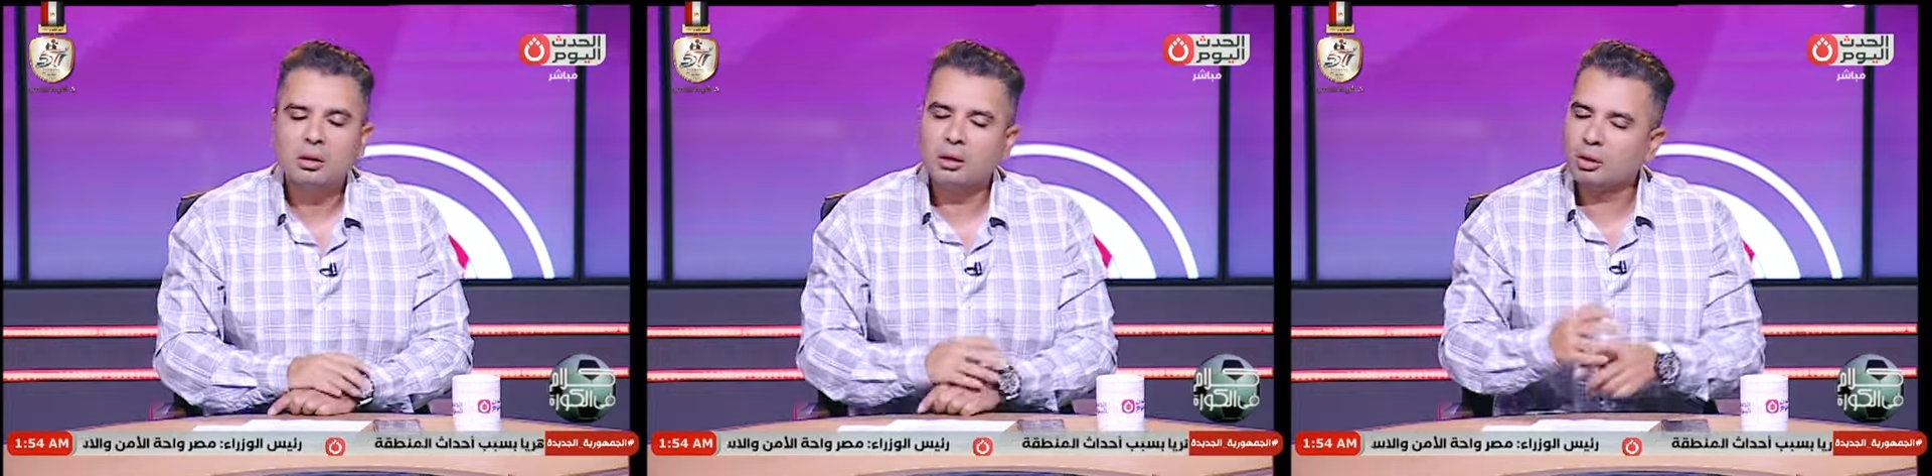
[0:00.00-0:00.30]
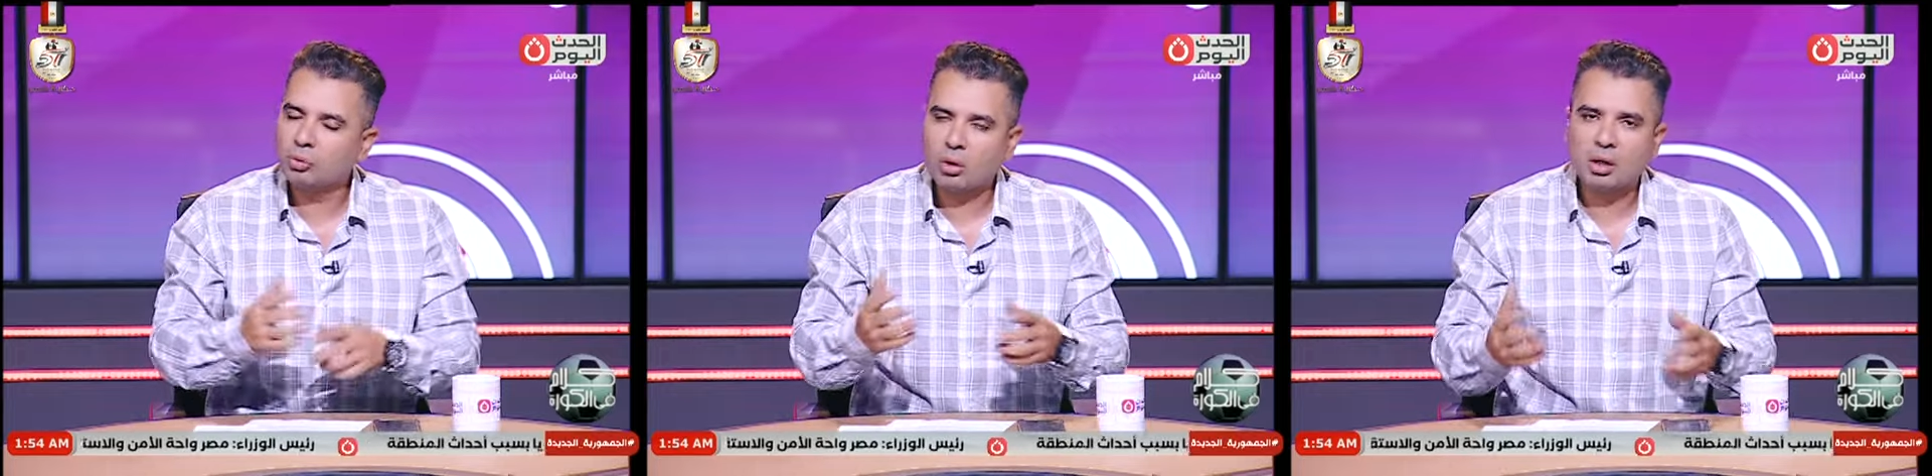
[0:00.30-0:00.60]

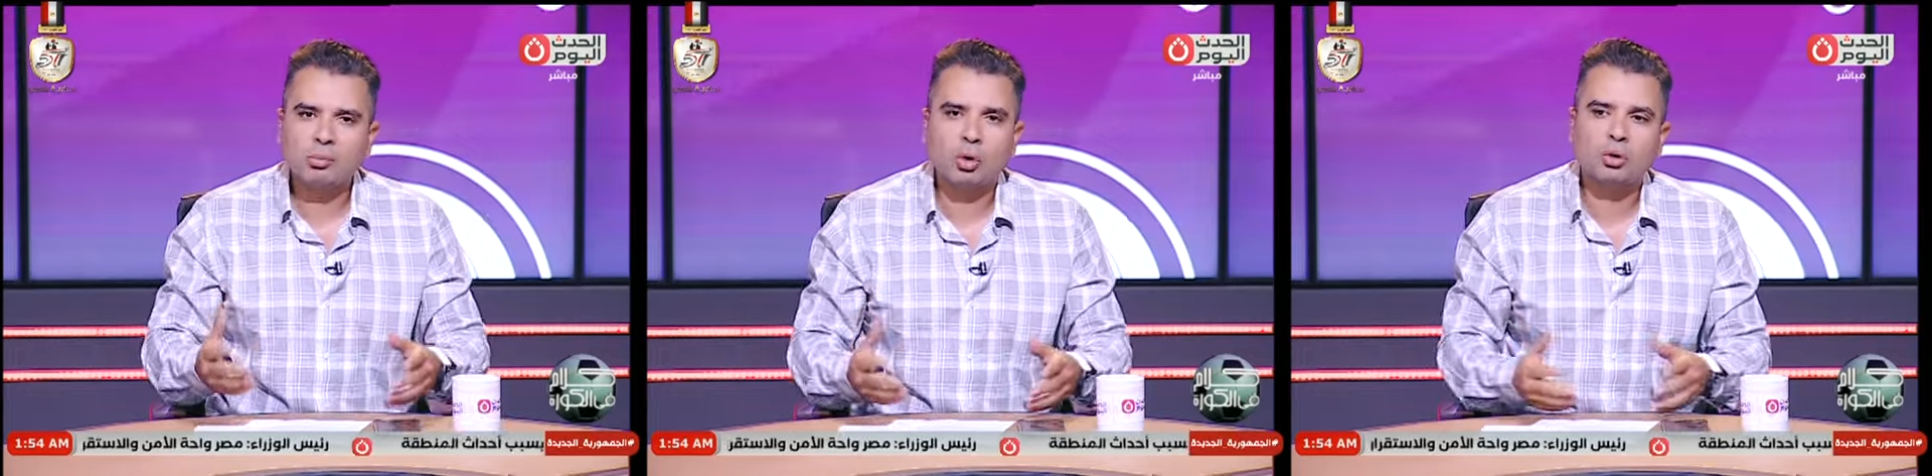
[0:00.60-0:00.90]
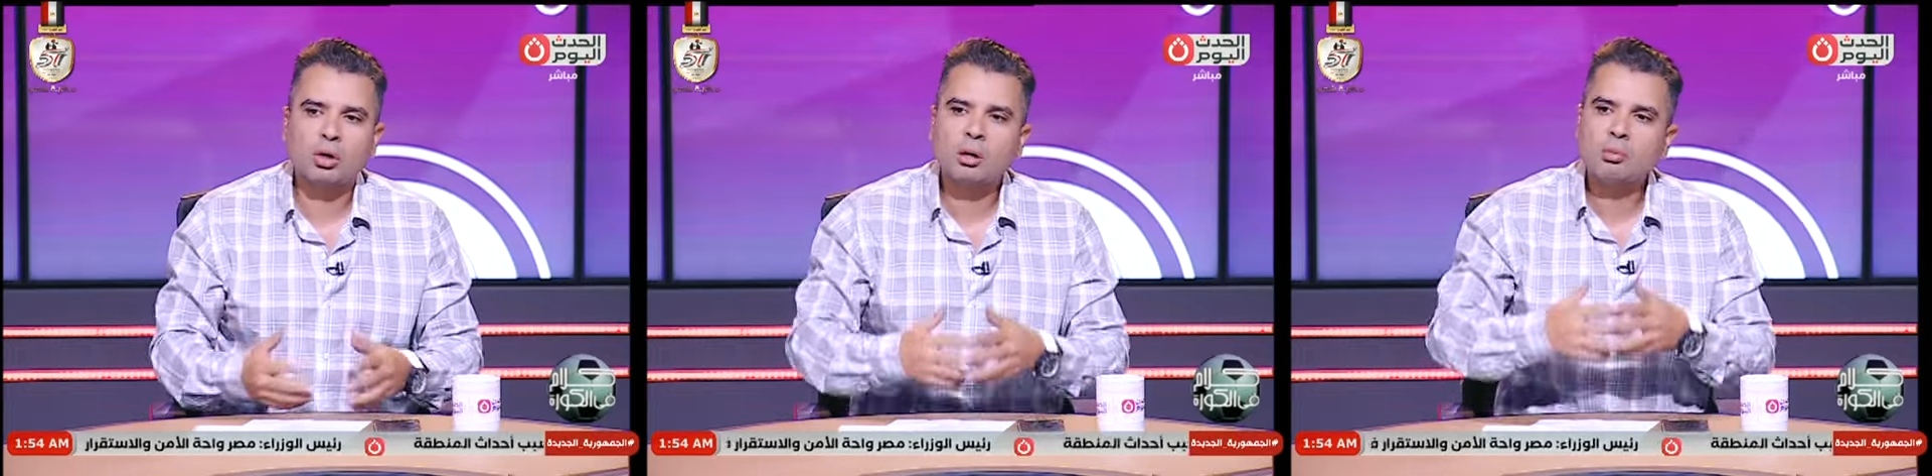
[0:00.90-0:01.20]
لانه راجل
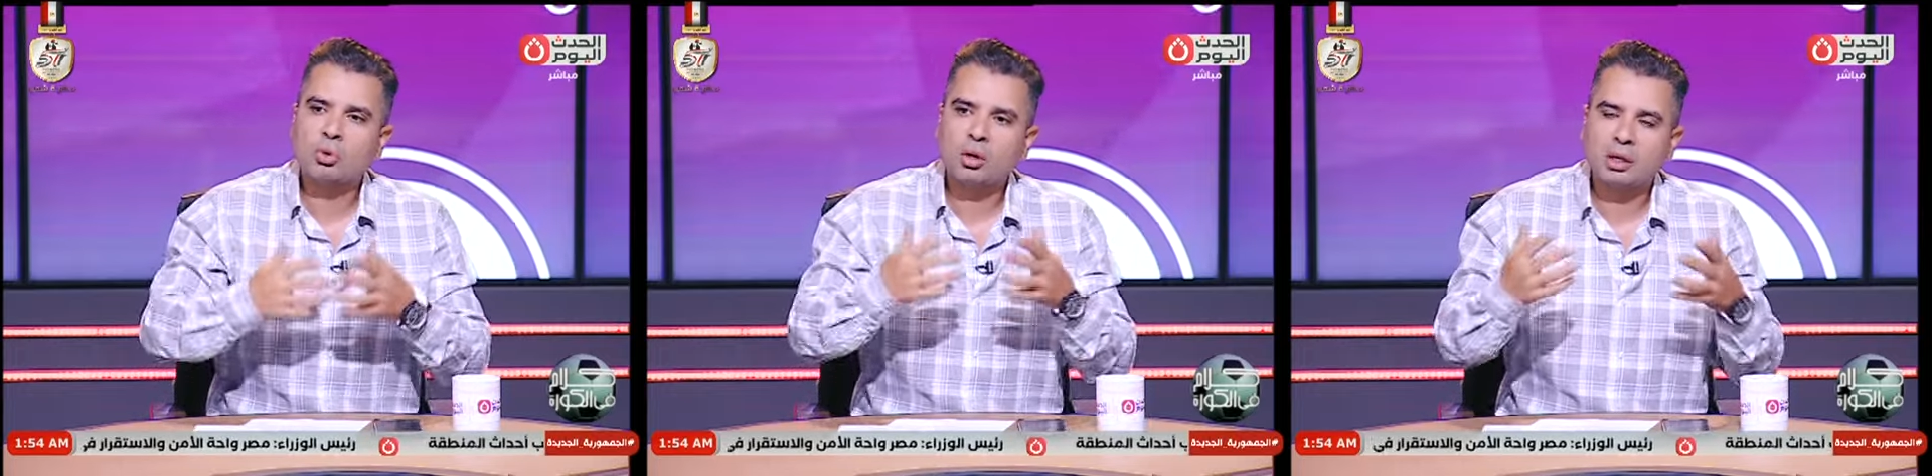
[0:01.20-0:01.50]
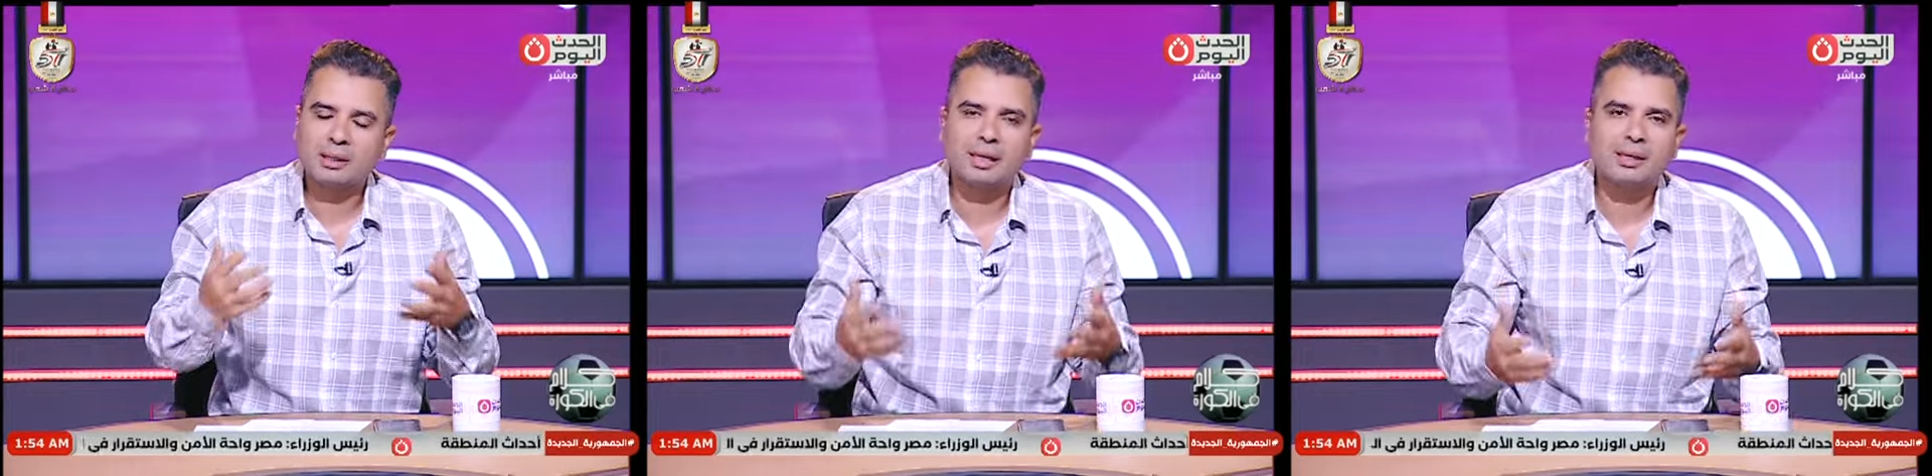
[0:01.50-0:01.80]
محترم
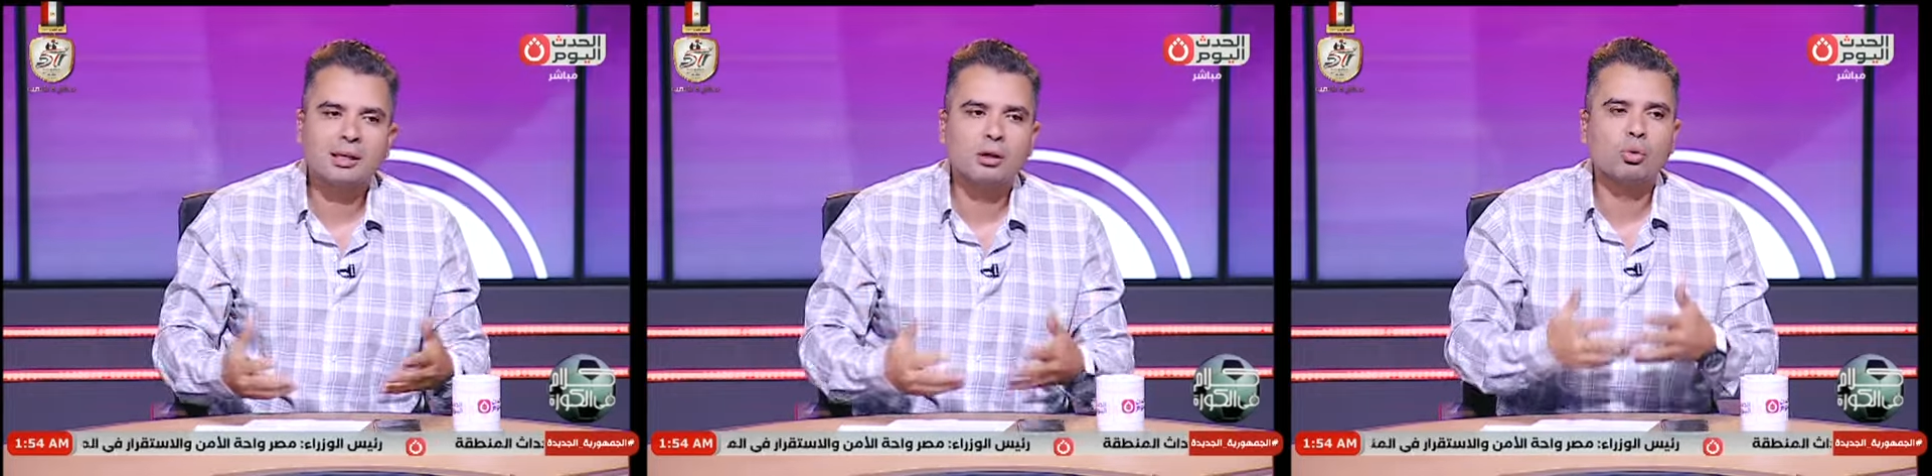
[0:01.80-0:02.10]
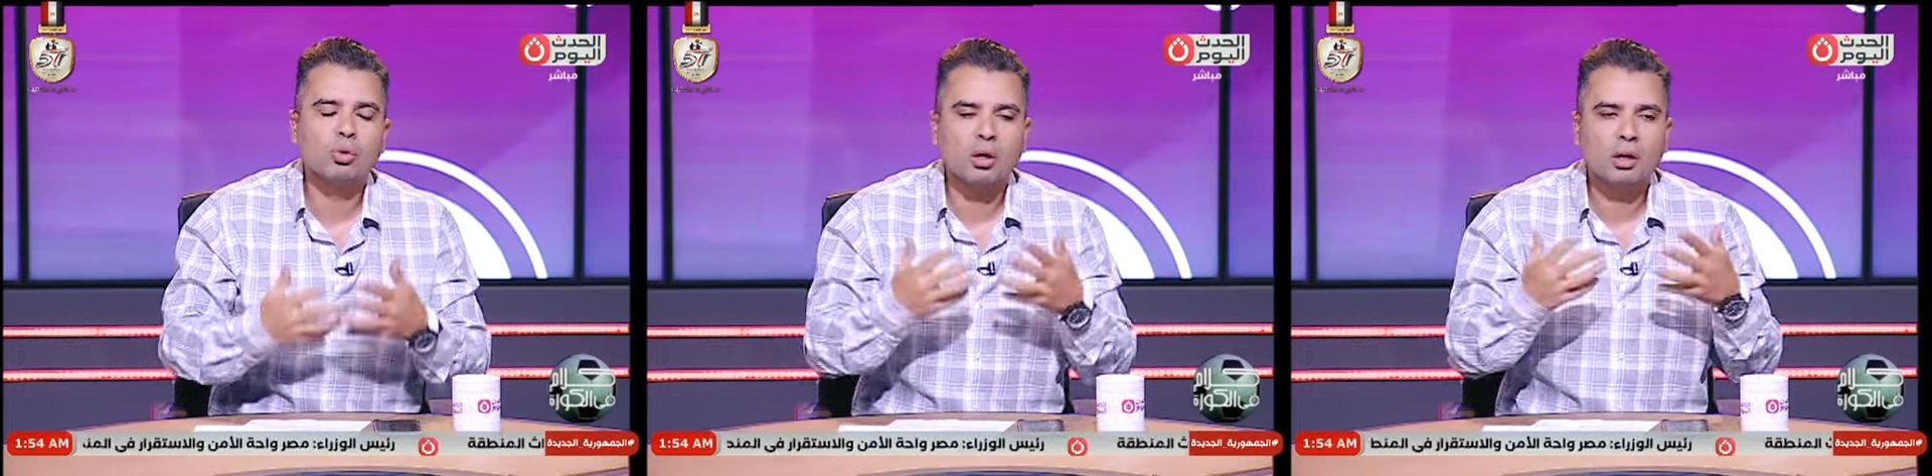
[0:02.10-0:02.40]
وراجل تاريخ
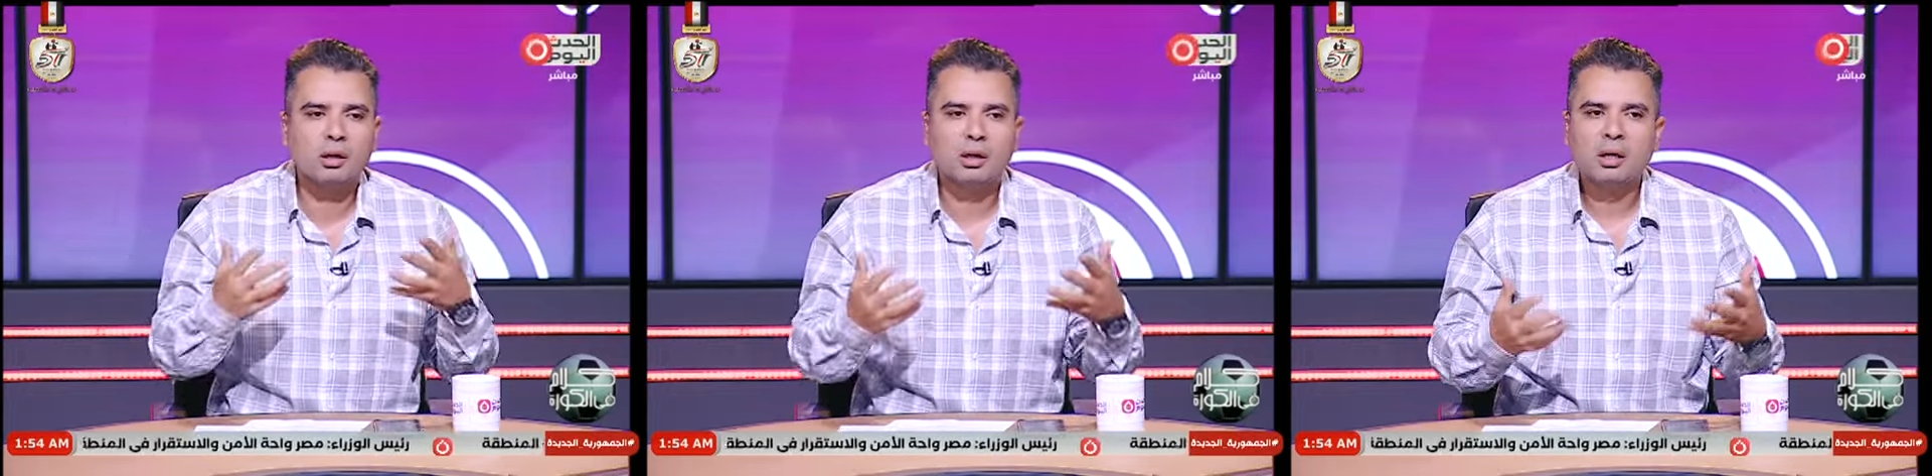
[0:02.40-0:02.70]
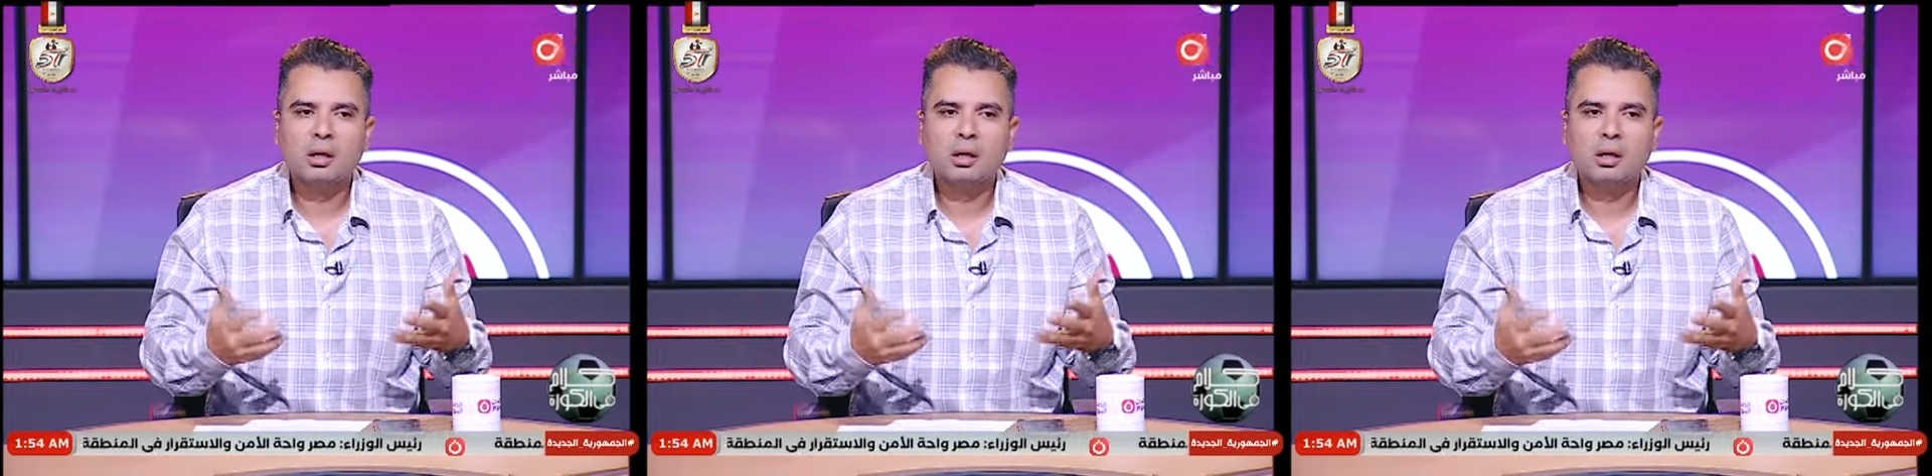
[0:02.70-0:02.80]
وراجل